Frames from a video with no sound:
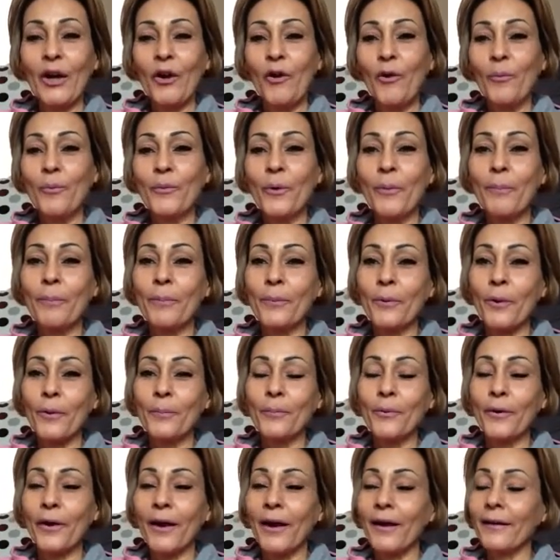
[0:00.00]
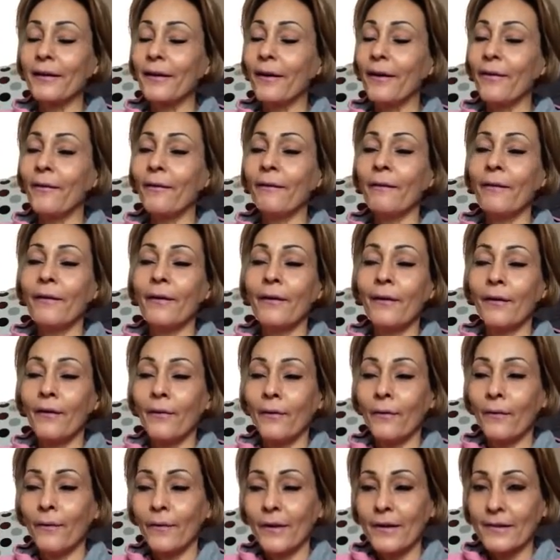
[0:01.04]
com o meu próprio canal,
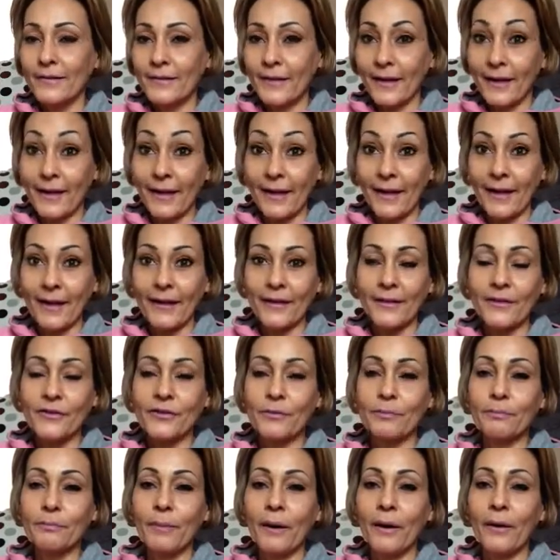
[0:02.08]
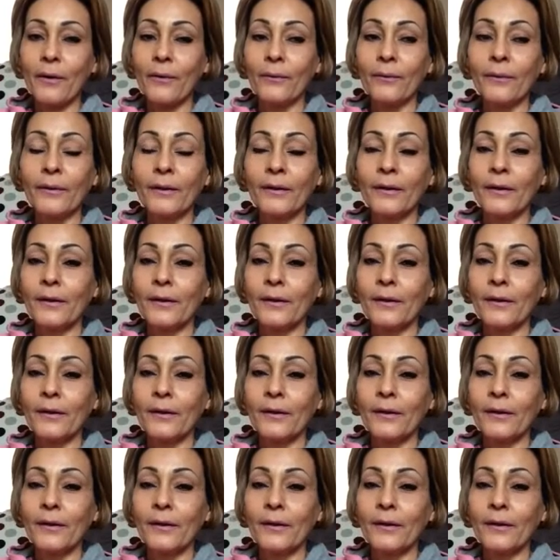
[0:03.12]
com essa cara de pau,